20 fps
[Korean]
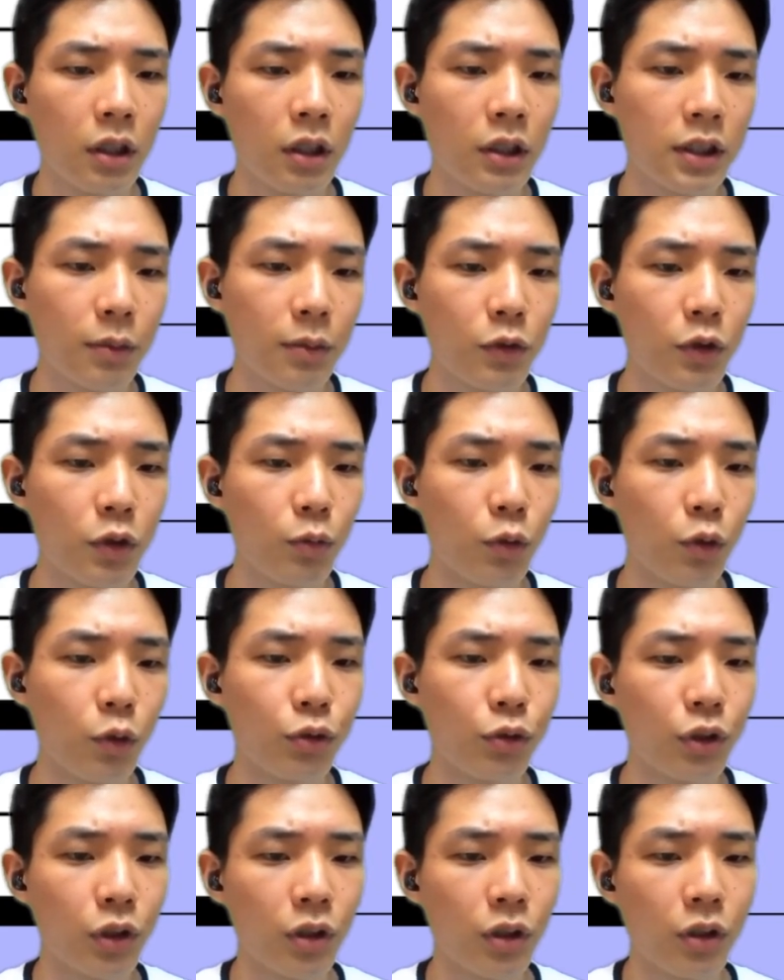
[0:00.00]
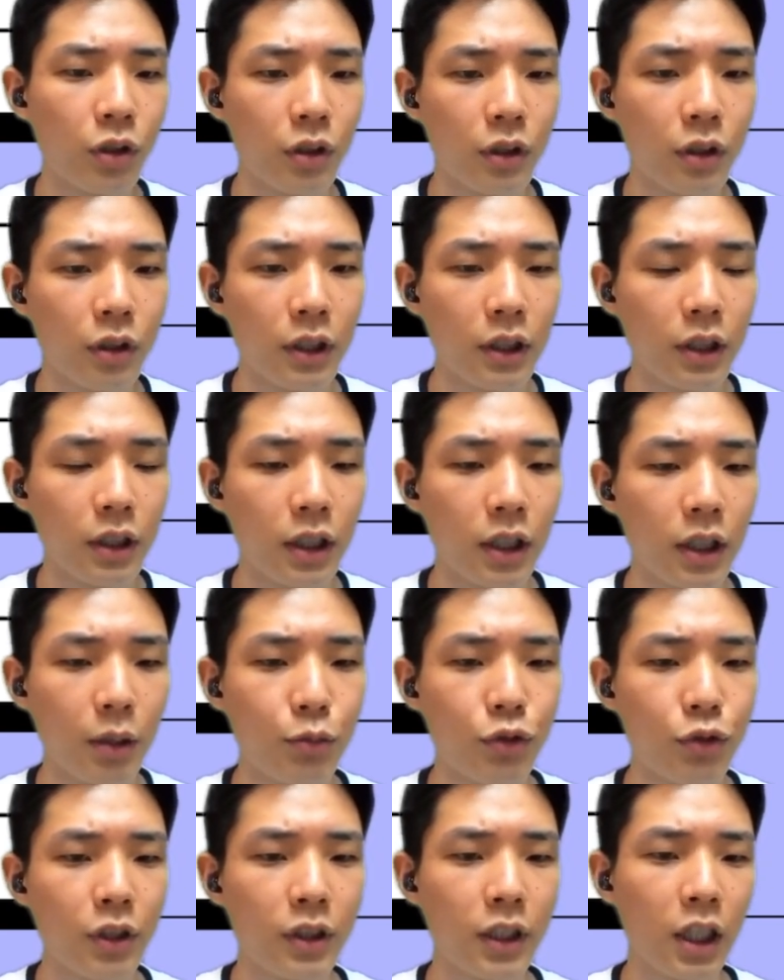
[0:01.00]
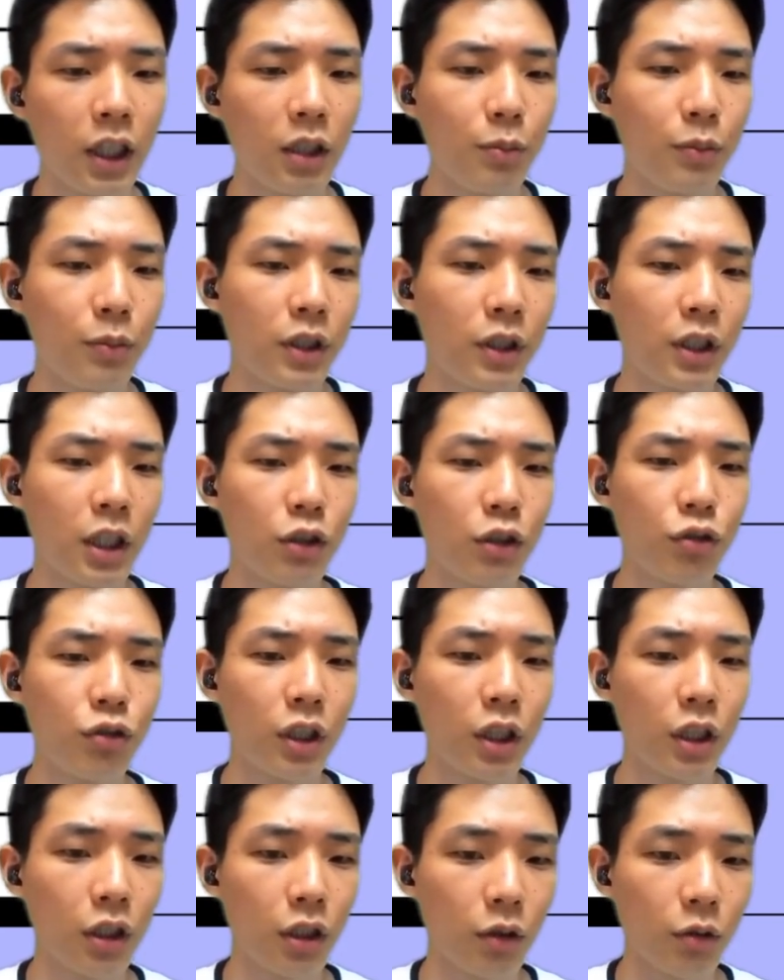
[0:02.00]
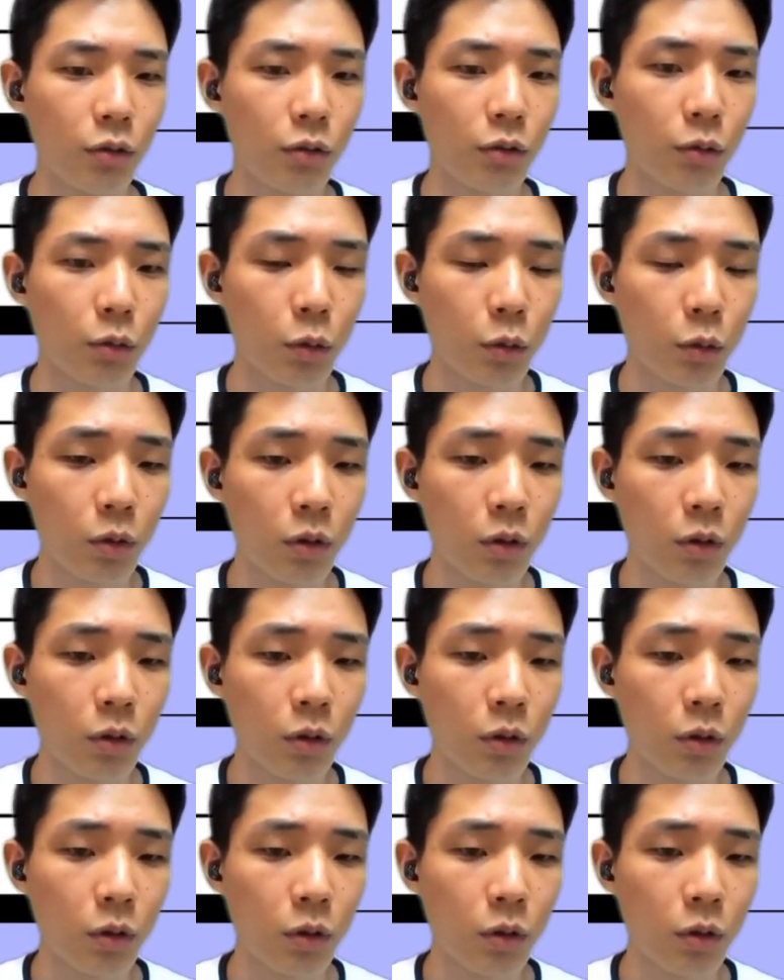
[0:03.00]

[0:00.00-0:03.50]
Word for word: 3.5부터 함수의 타이핑을 할 수 있게 됐고